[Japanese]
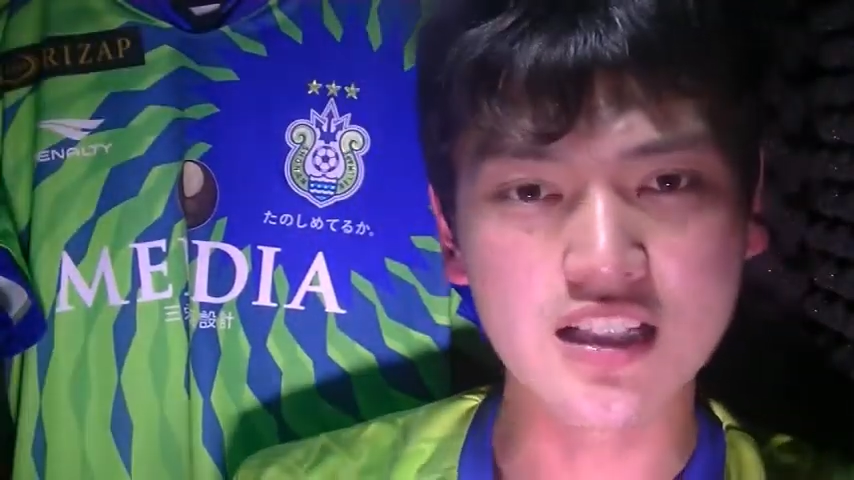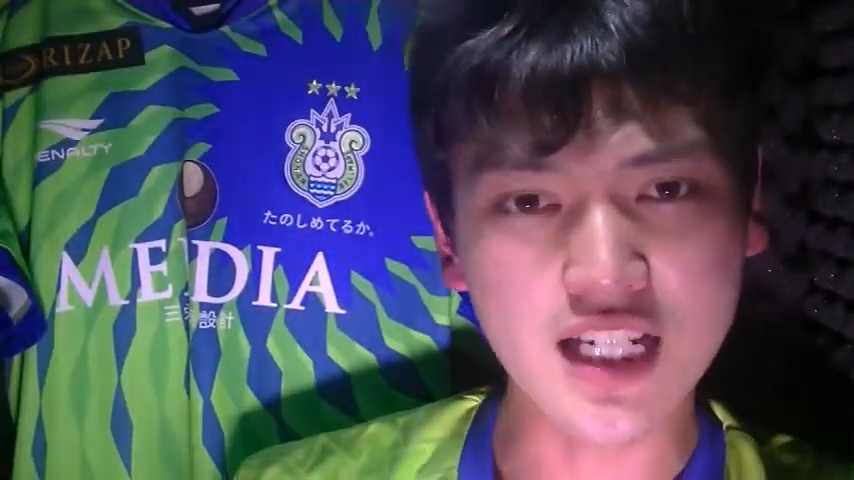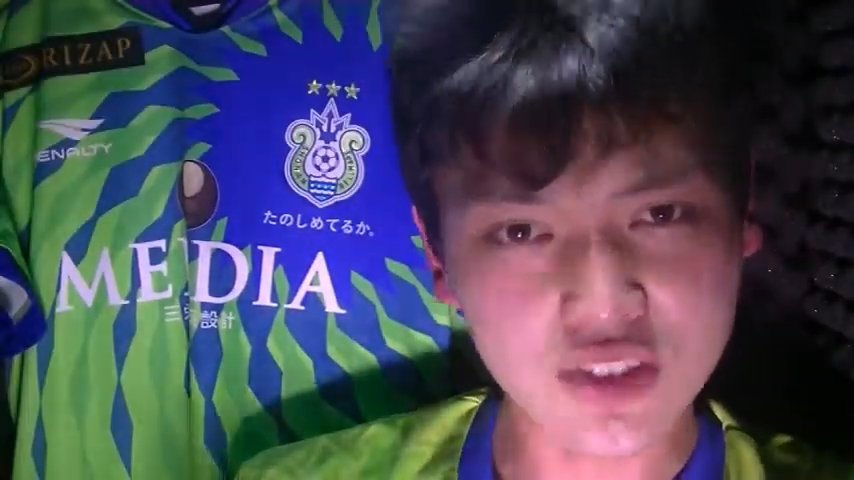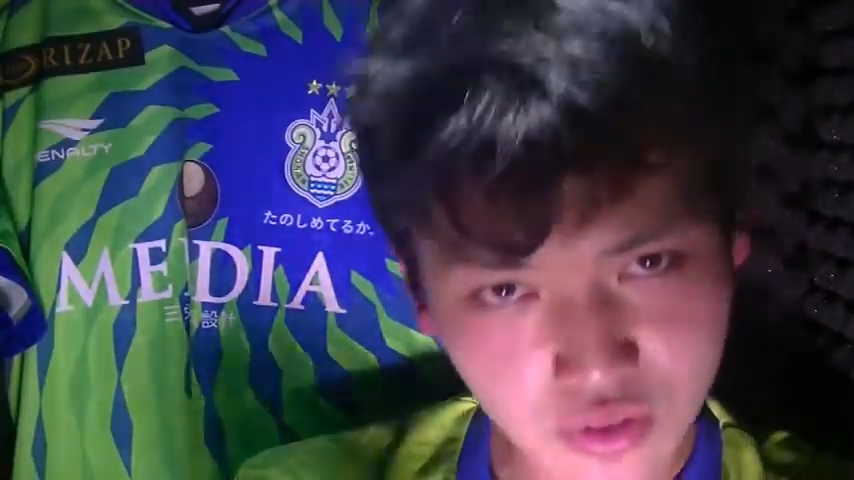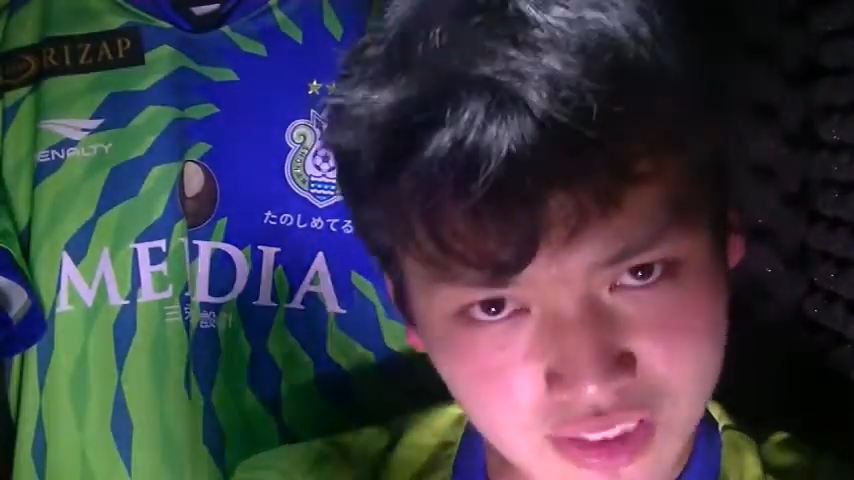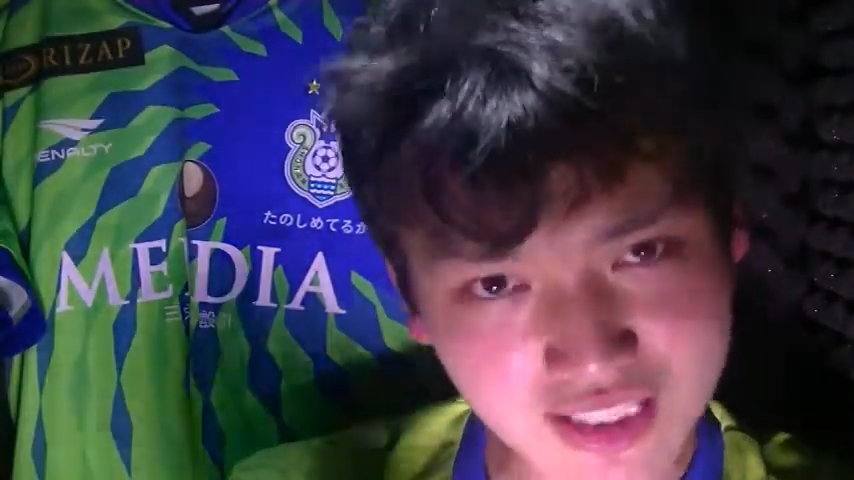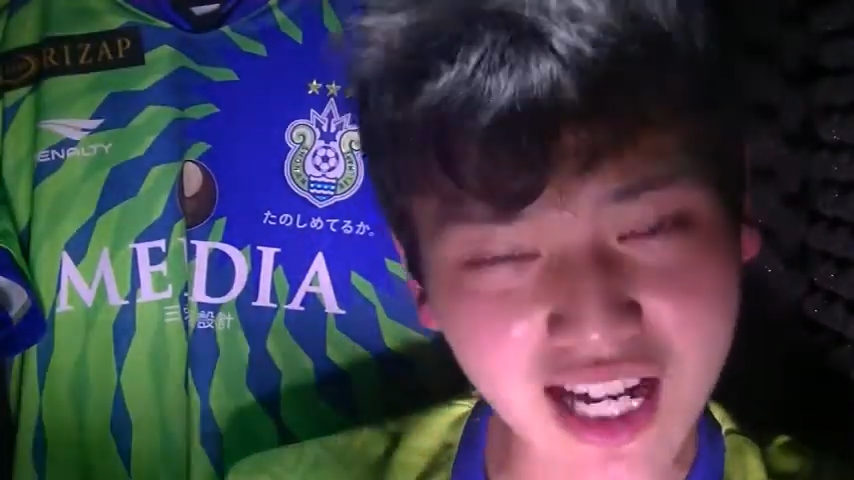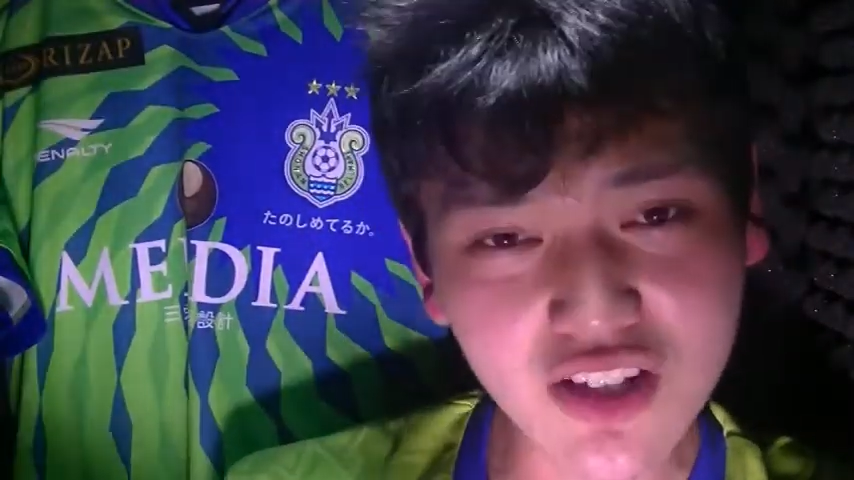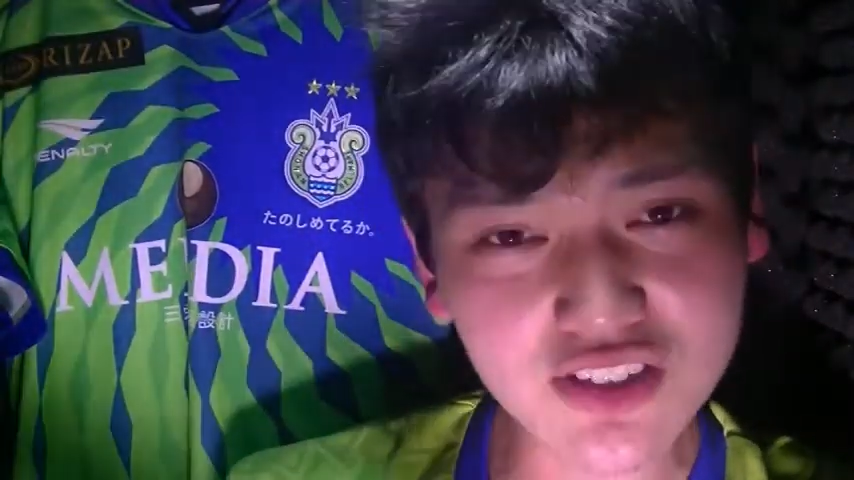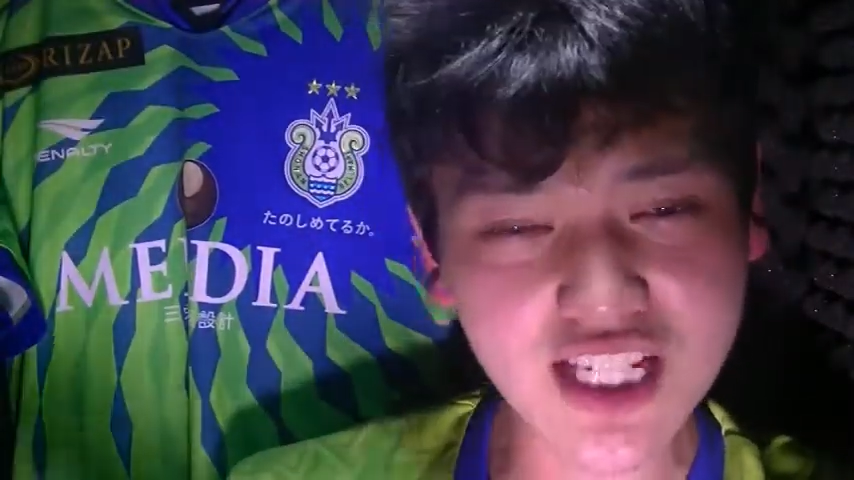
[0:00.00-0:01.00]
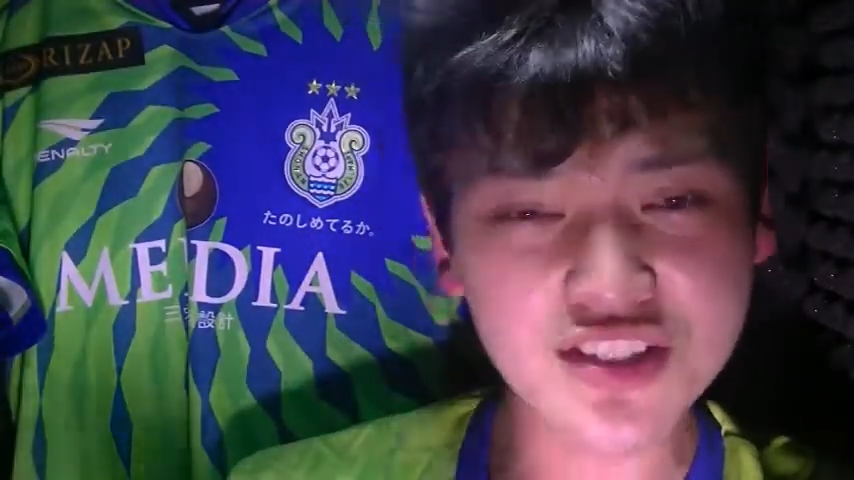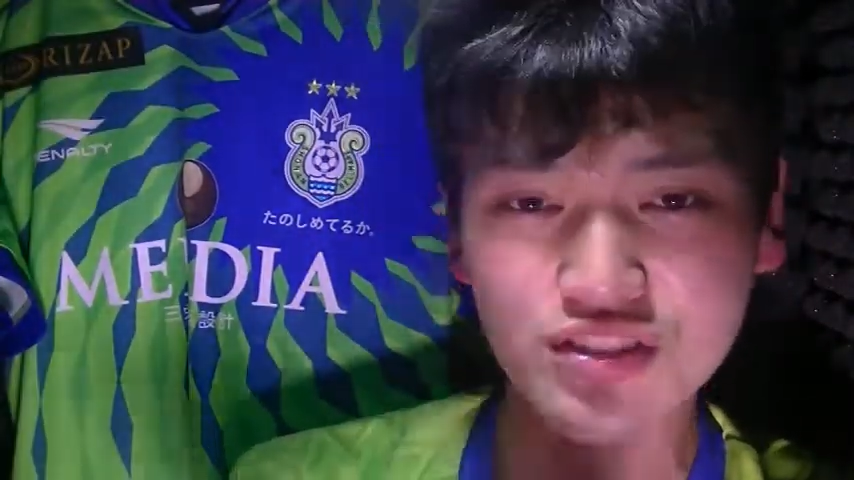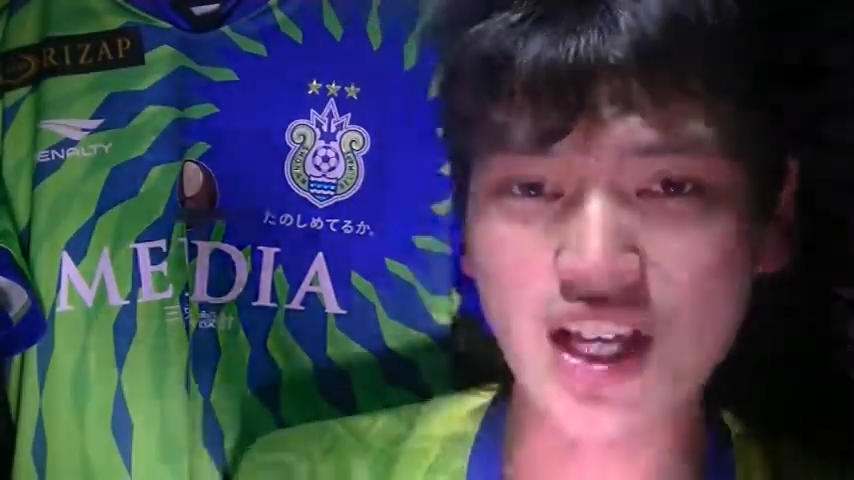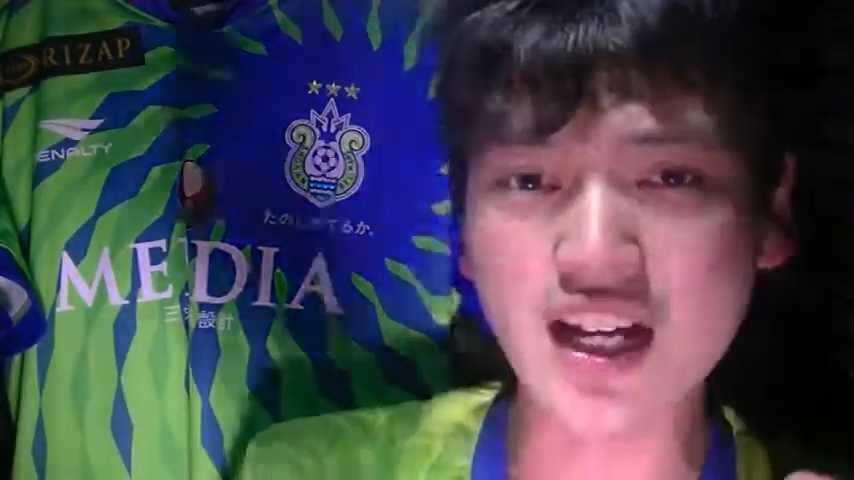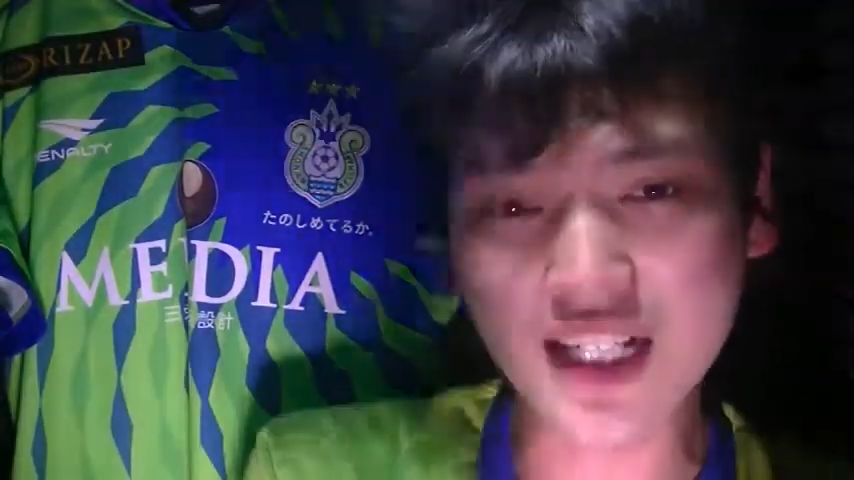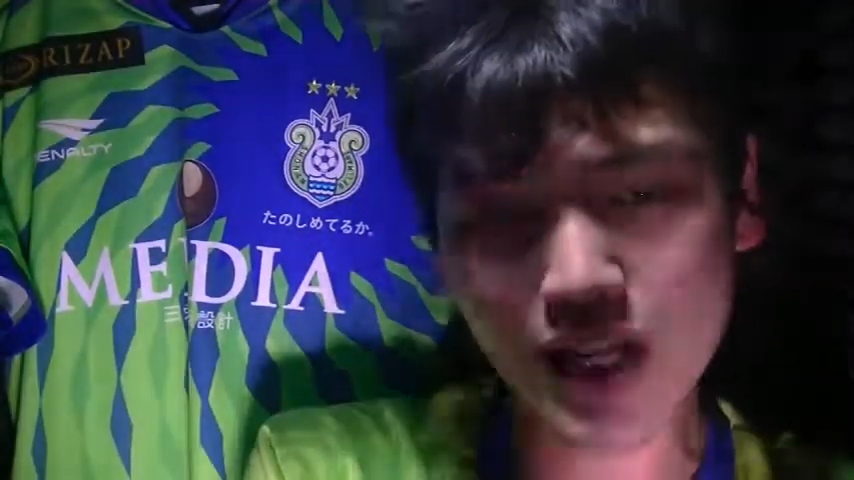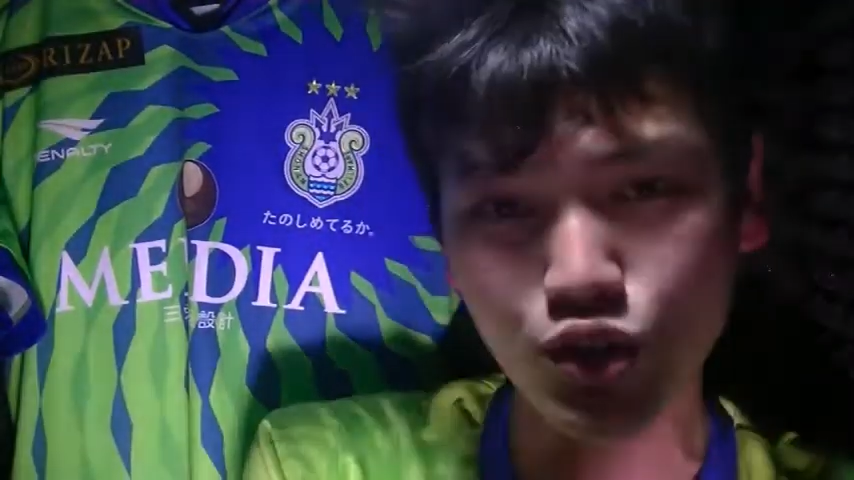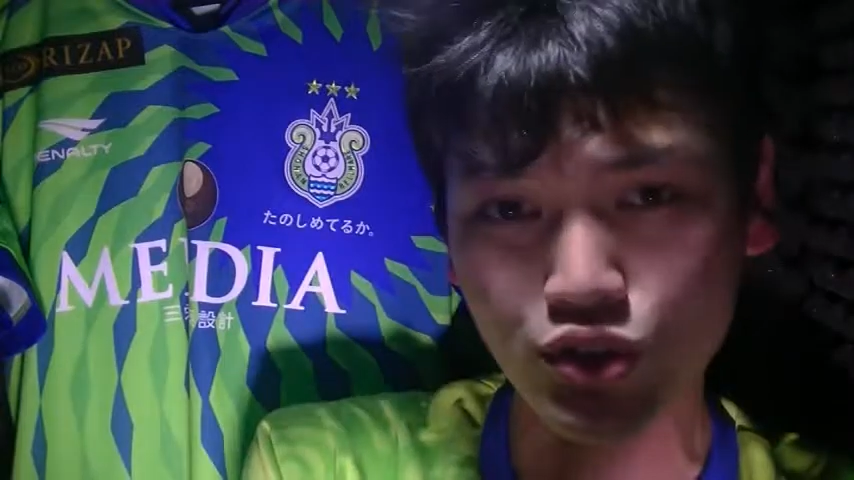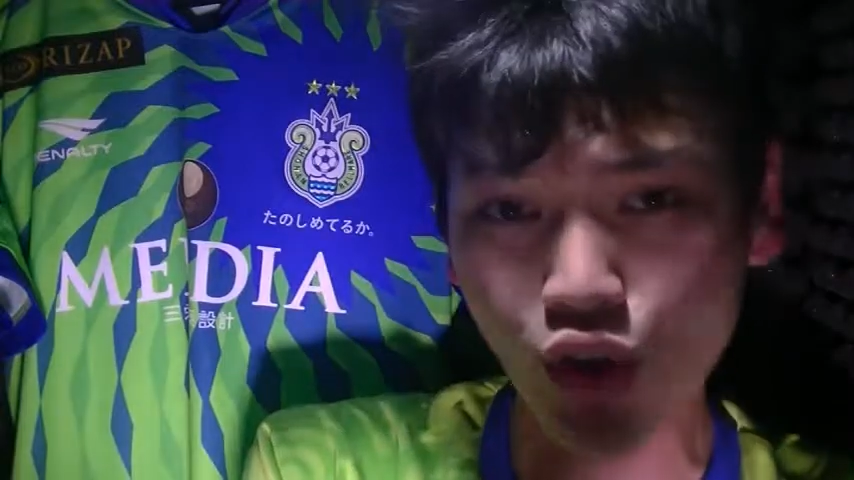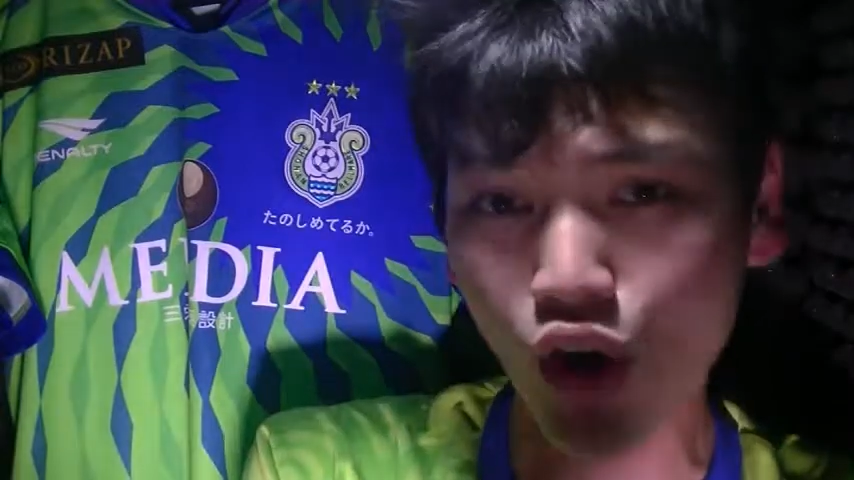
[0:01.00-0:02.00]
いや、そんな名護選手だから
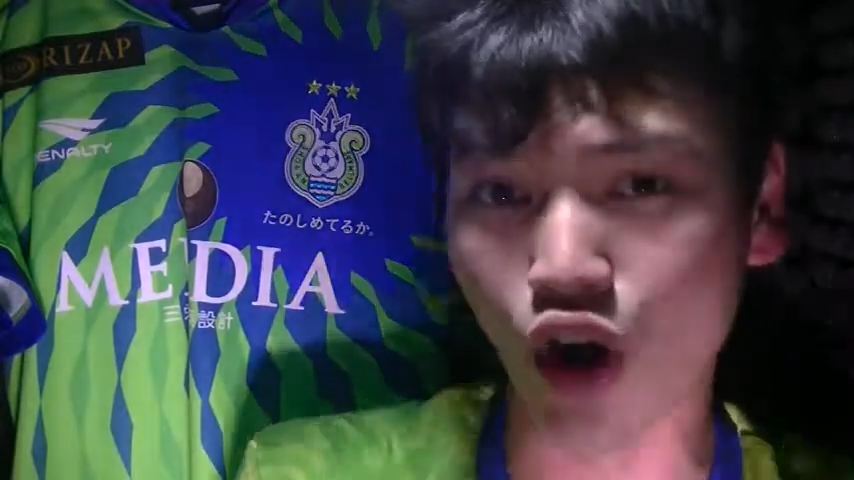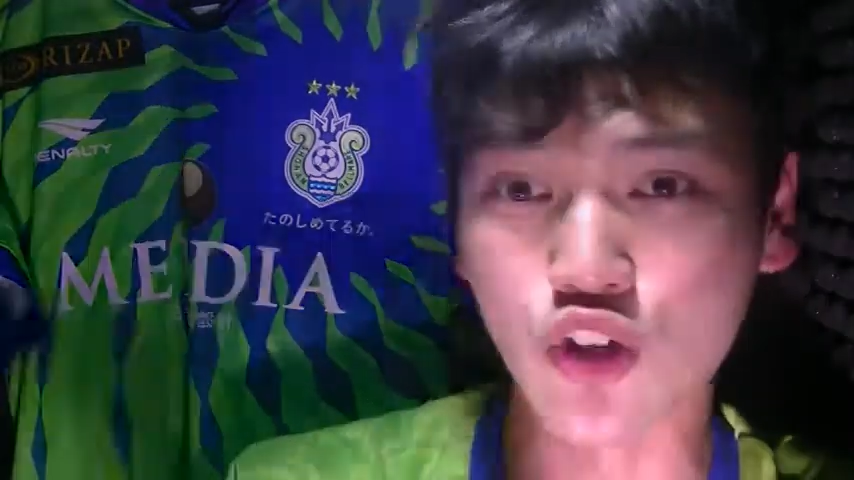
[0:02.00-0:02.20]
こそ、